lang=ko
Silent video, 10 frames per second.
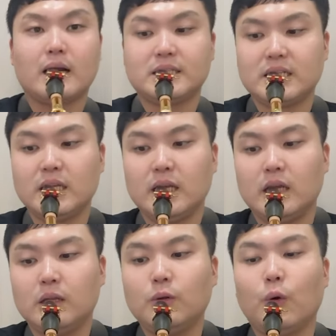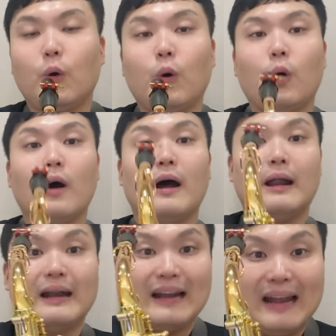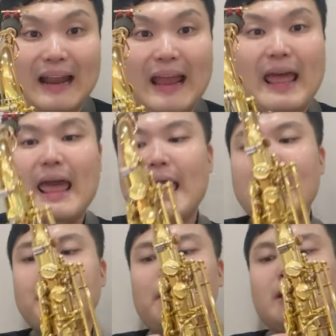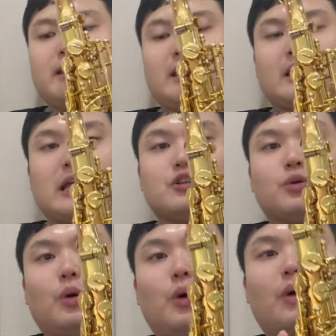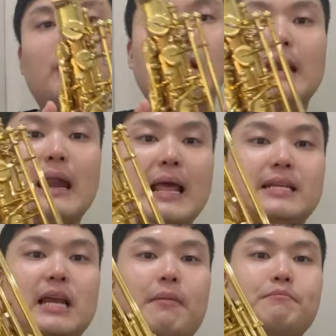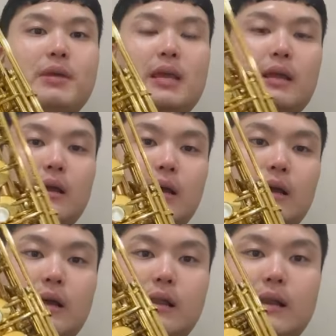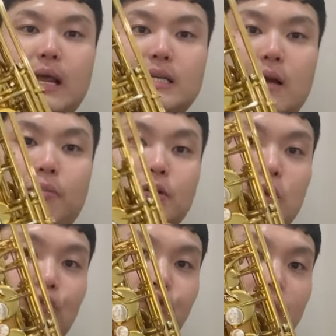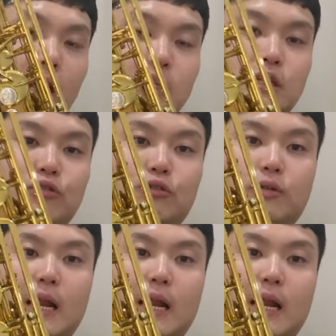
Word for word: 시도 레 밴딩 해주고 레샵미 레샵 뭐죠? 두 개 같이 누르고